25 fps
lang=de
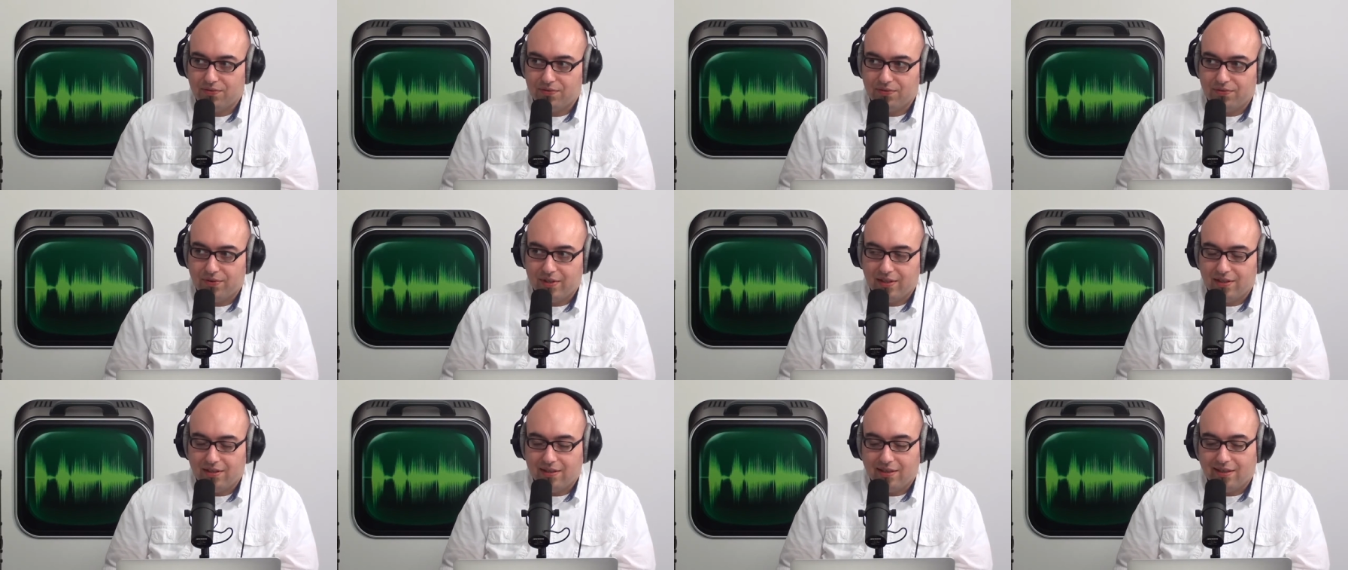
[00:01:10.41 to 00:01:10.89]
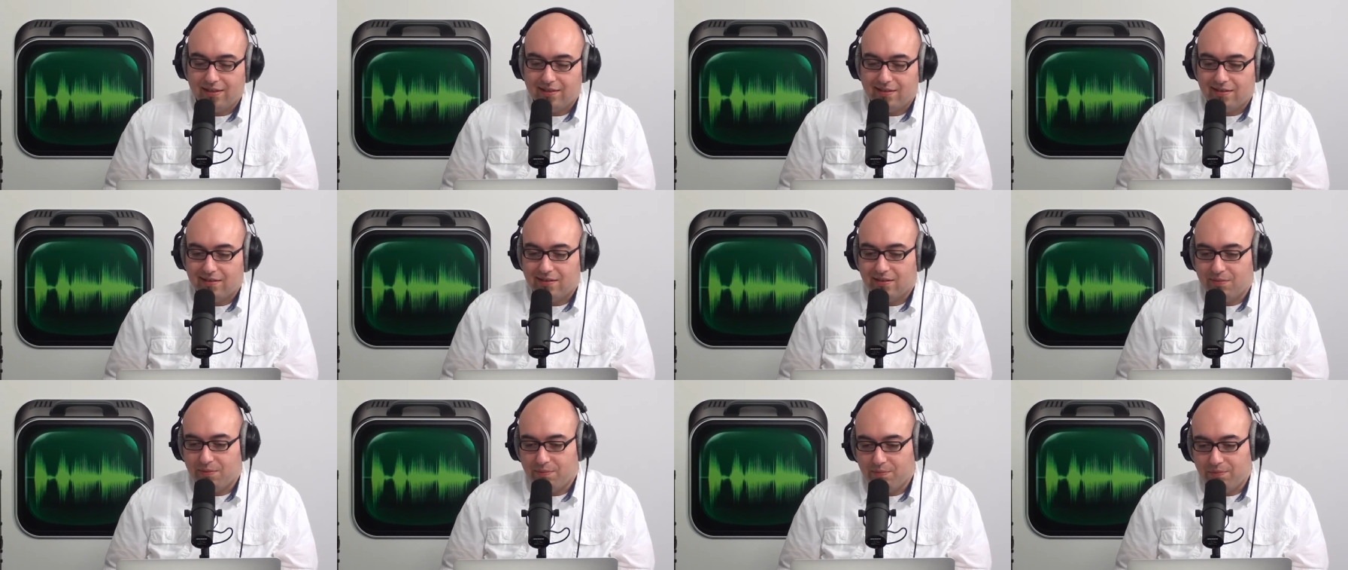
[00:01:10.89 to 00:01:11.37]
finde
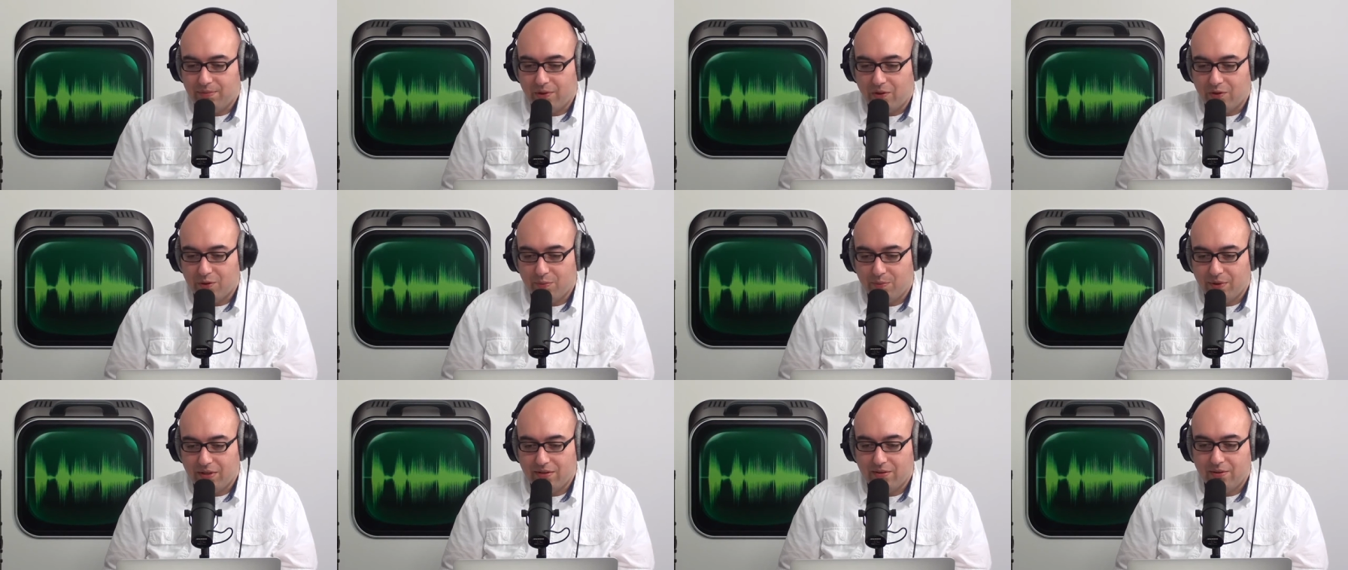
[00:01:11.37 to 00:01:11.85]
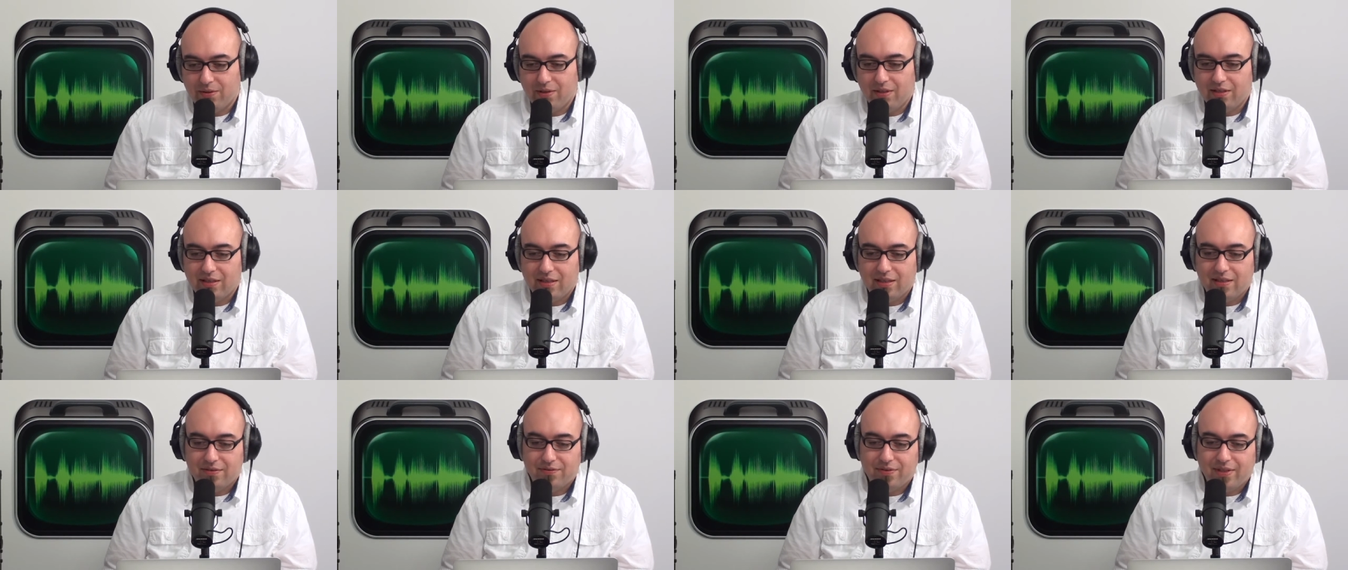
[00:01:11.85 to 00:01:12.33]
jetzt aus
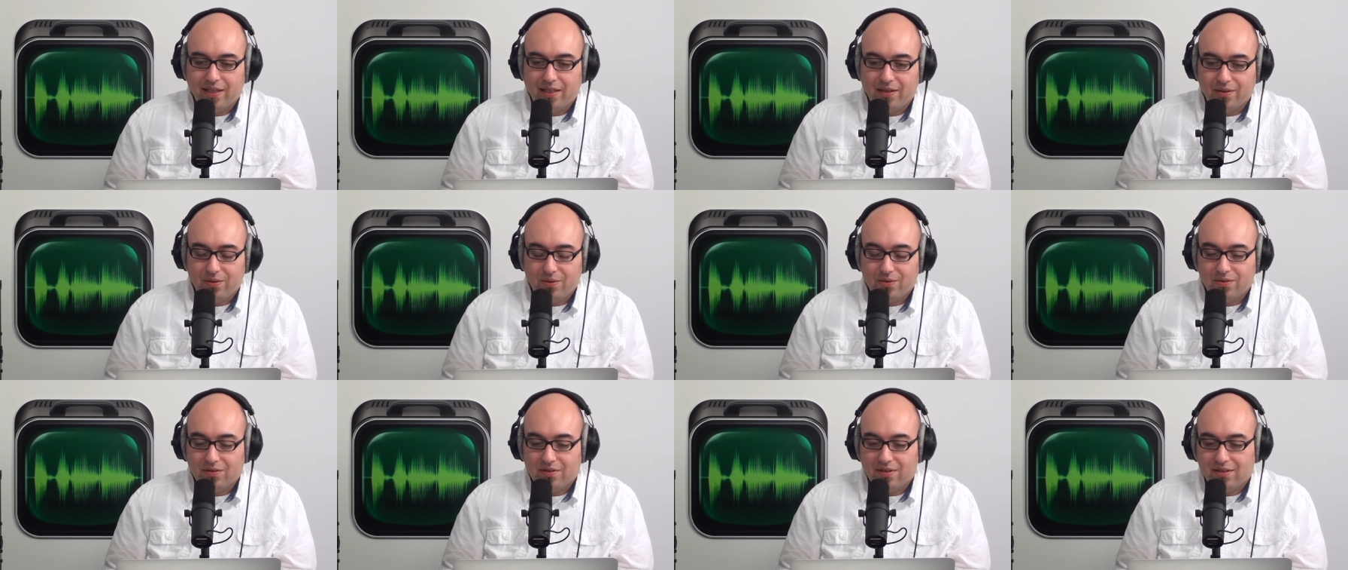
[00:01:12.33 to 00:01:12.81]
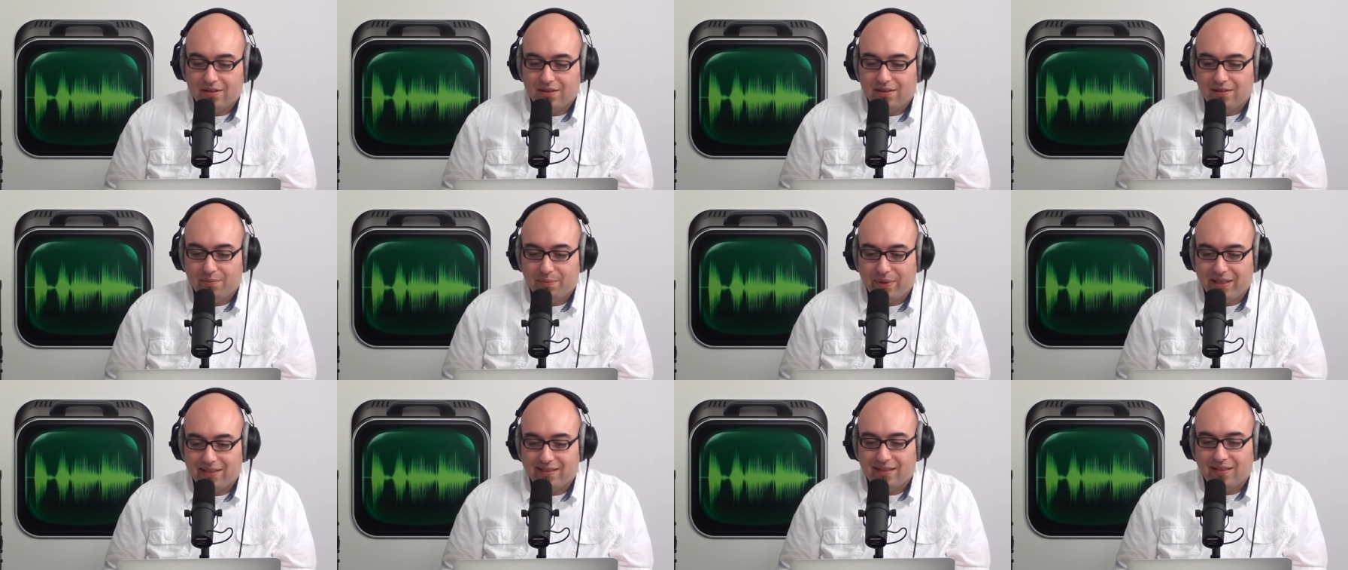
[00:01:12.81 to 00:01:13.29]
persönlicher Erfahrung äh,
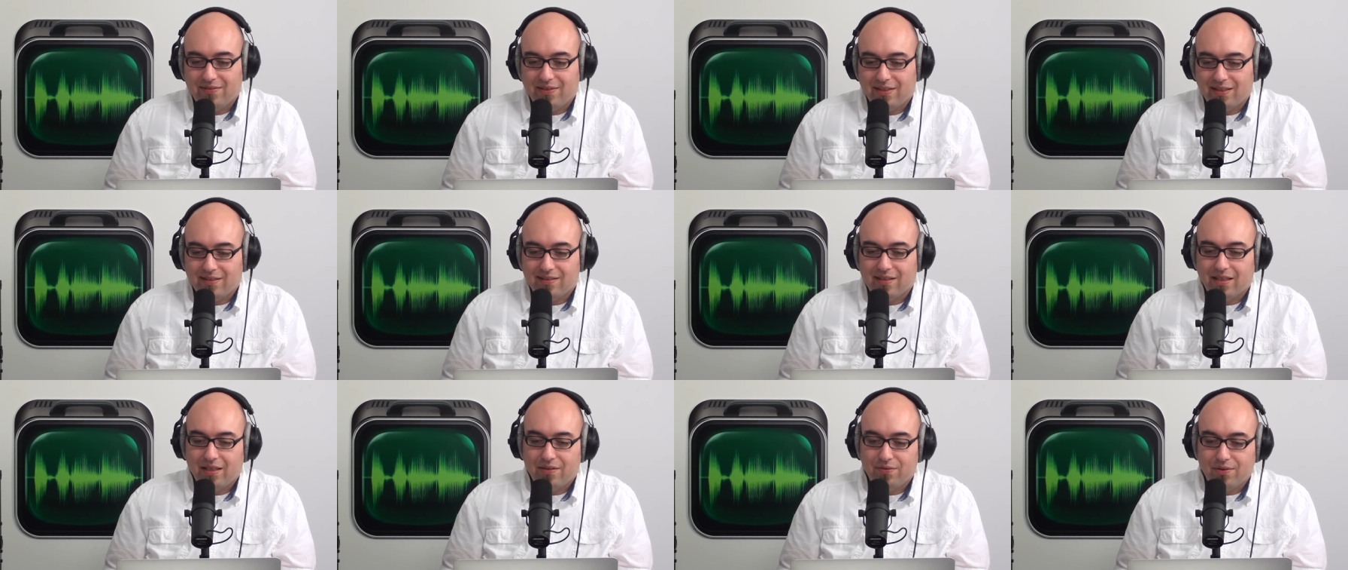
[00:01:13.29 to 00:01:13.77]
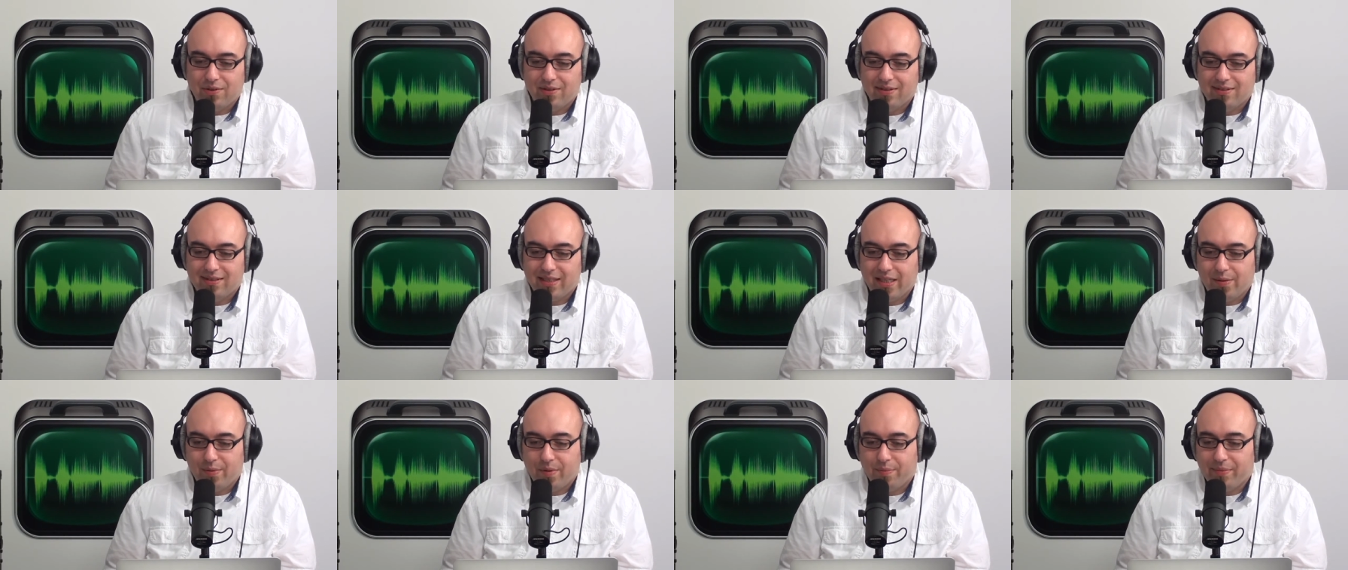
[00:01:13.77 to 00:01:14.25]
besser, wenn das iPhone das
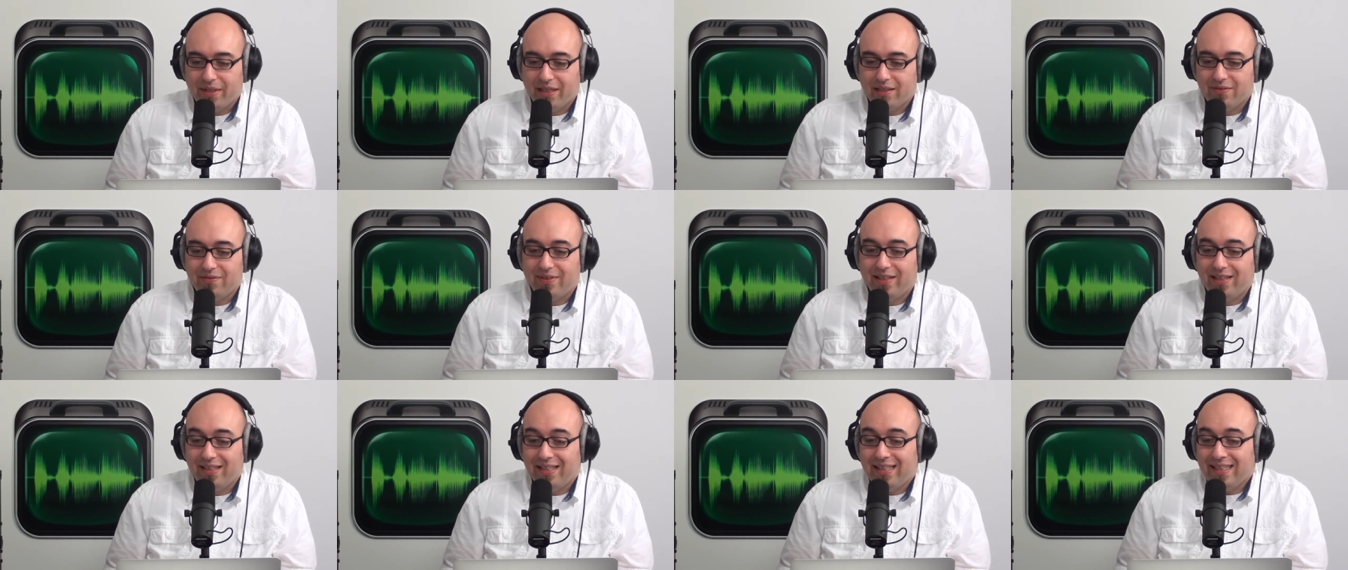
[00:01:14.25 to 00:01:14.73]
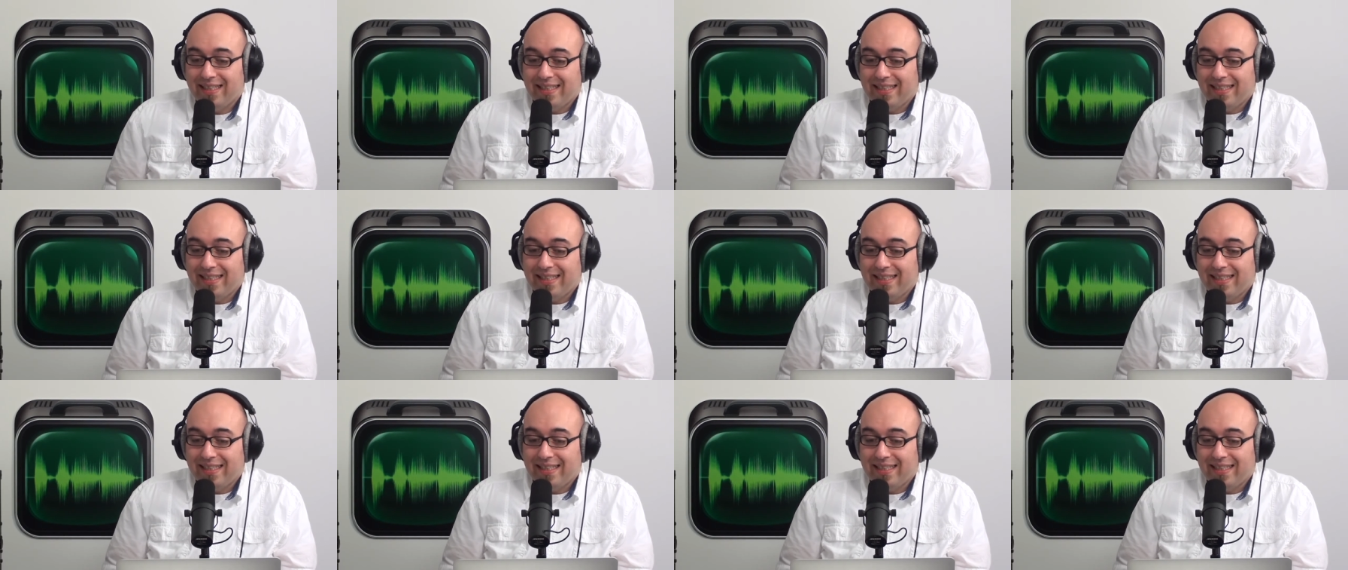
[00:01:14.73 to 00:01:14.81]
selber macht, weil